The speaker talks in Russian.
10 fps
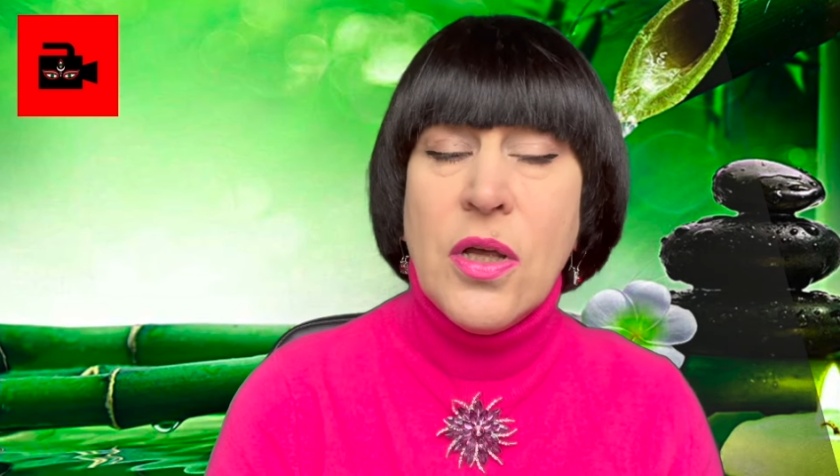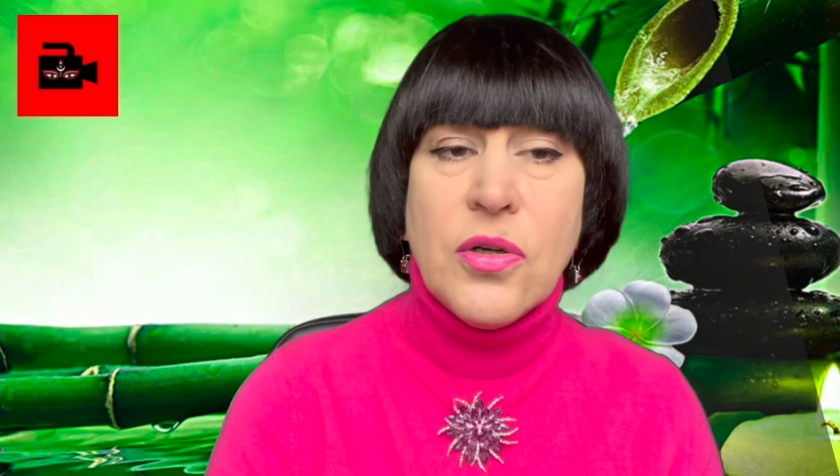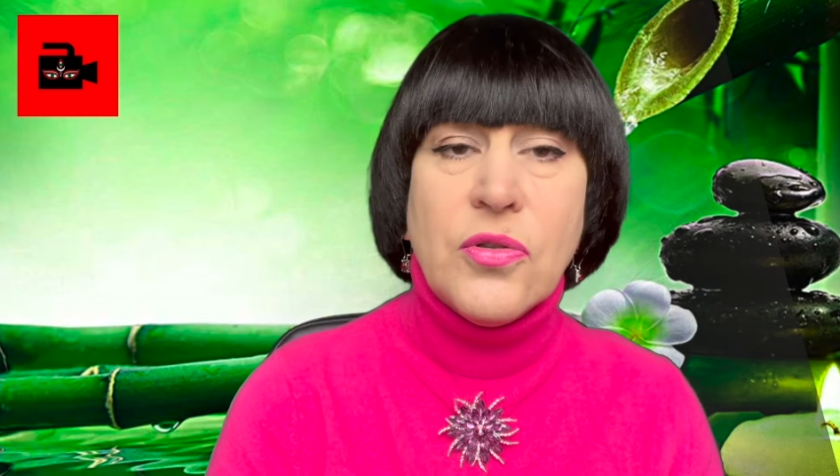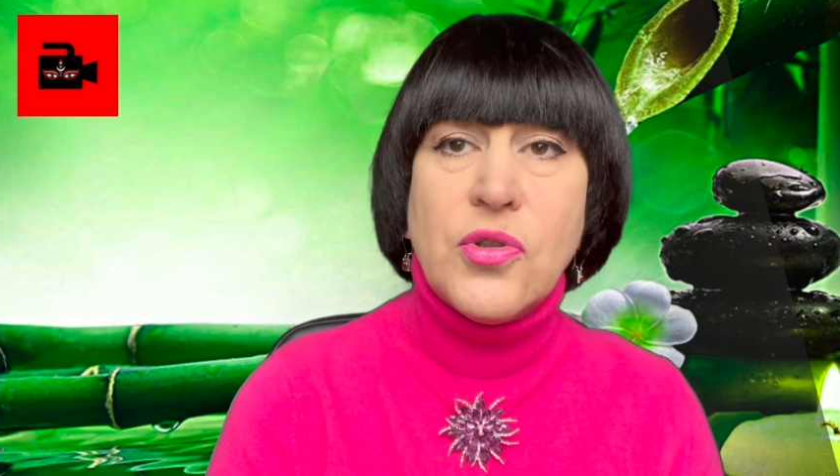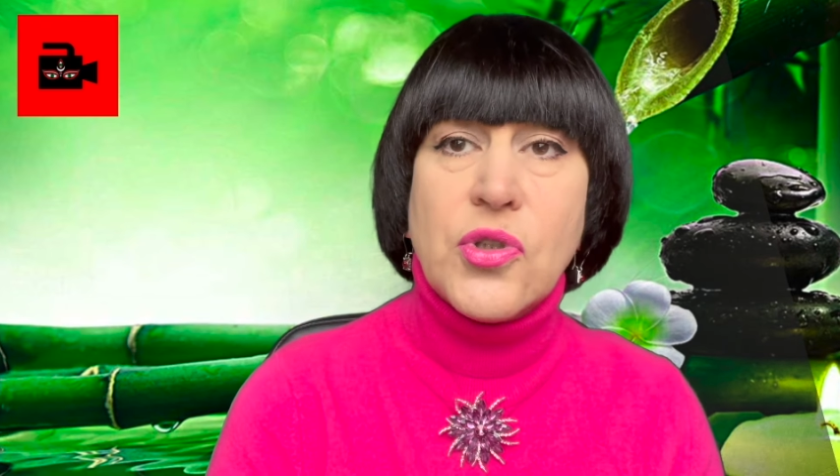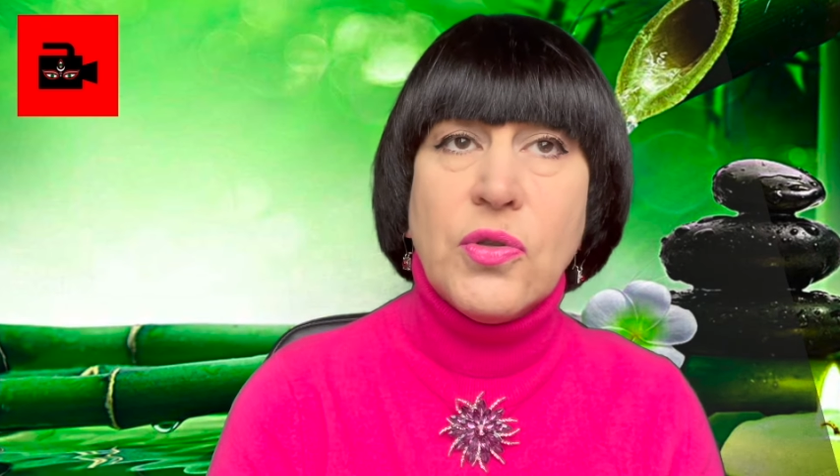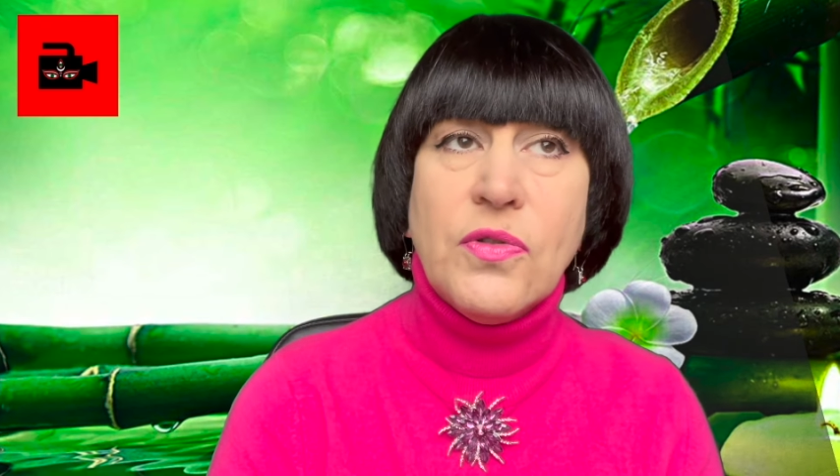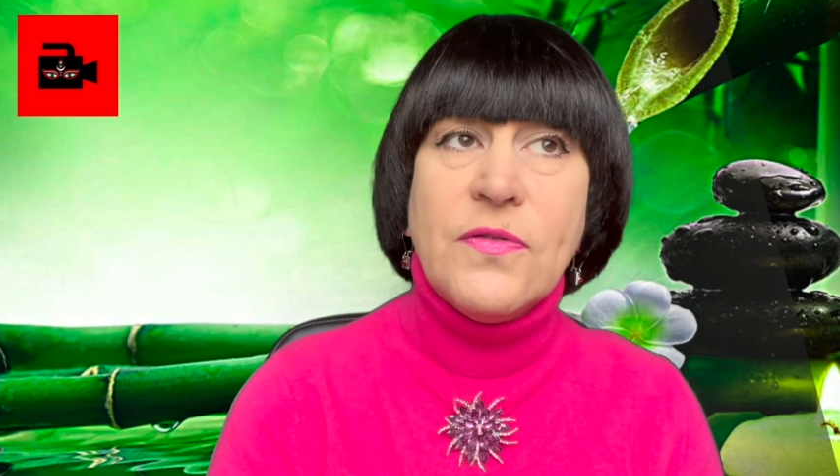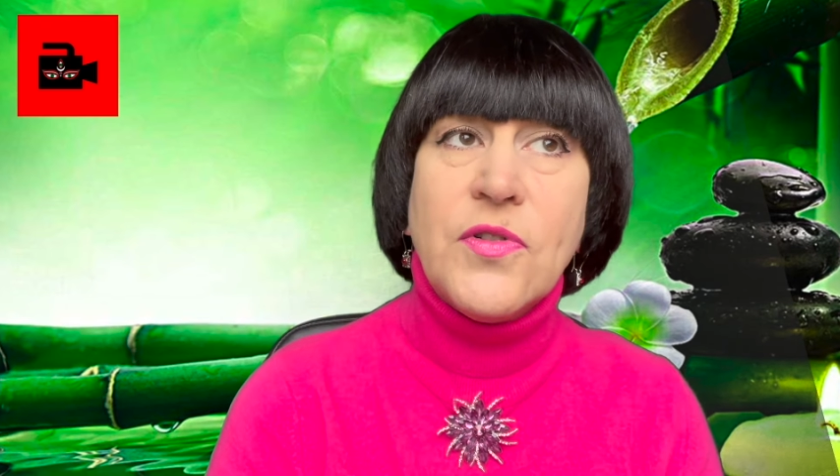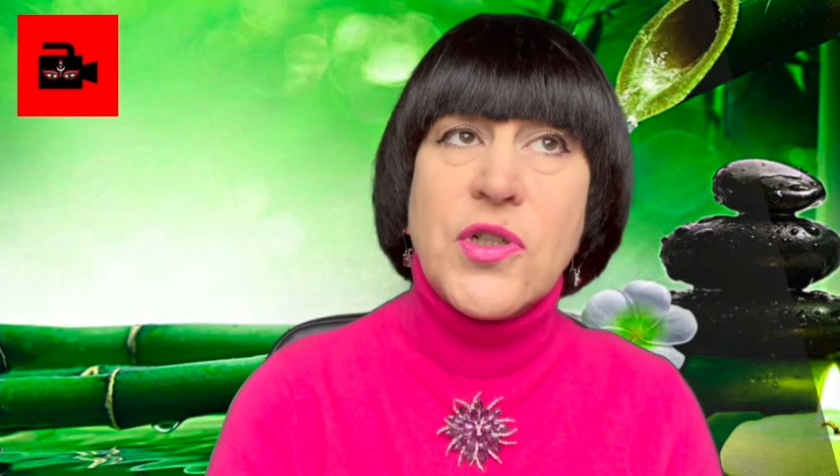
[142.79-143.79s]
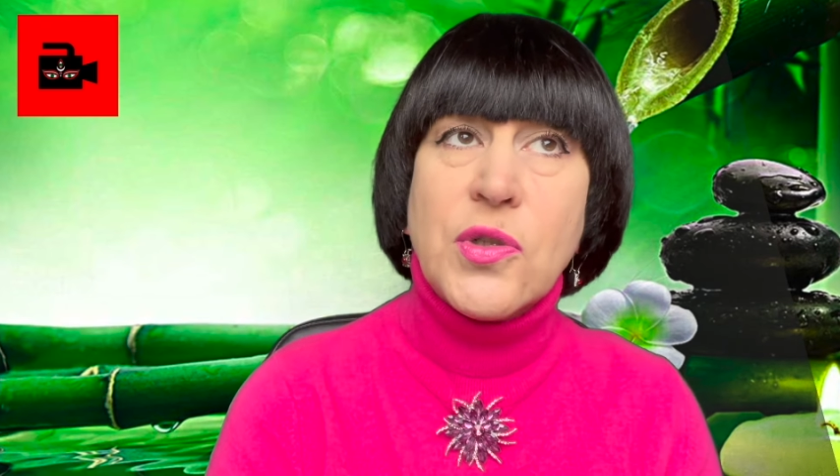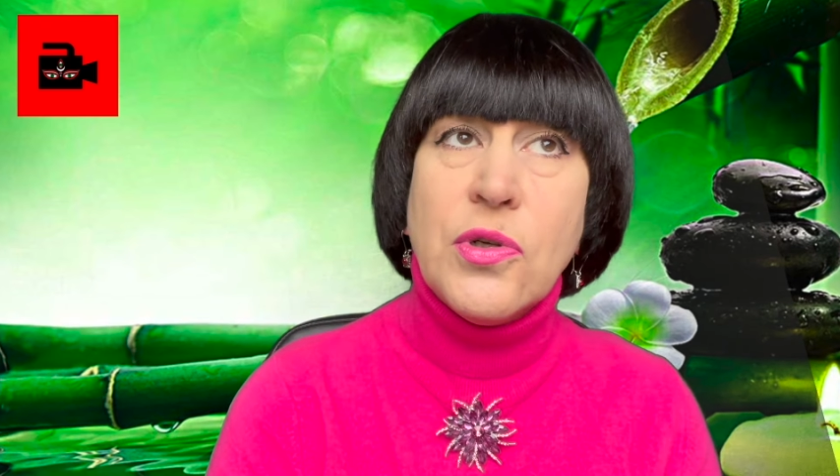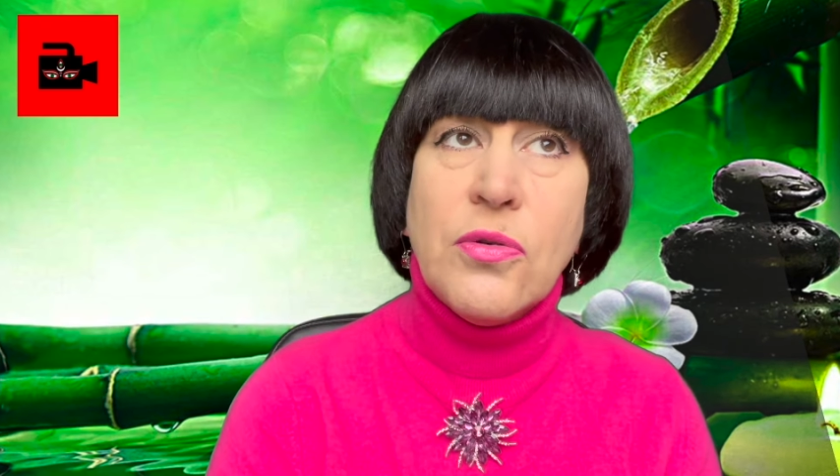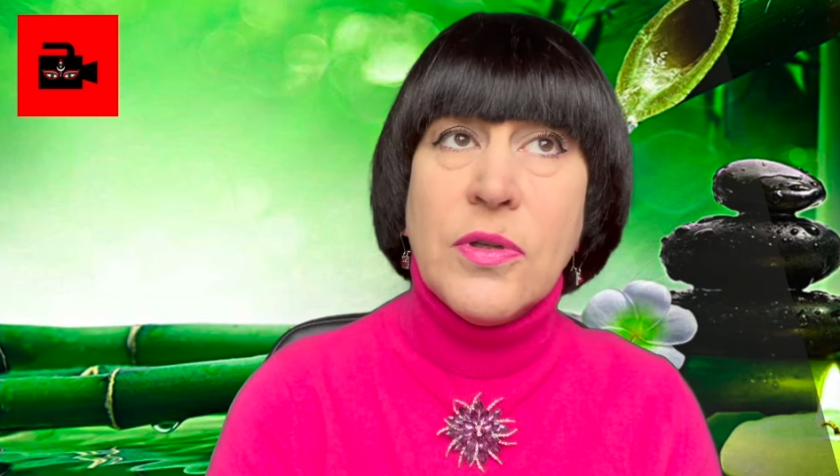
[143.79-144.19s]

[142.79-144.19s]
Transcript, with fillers: вот, что вот фэншуй,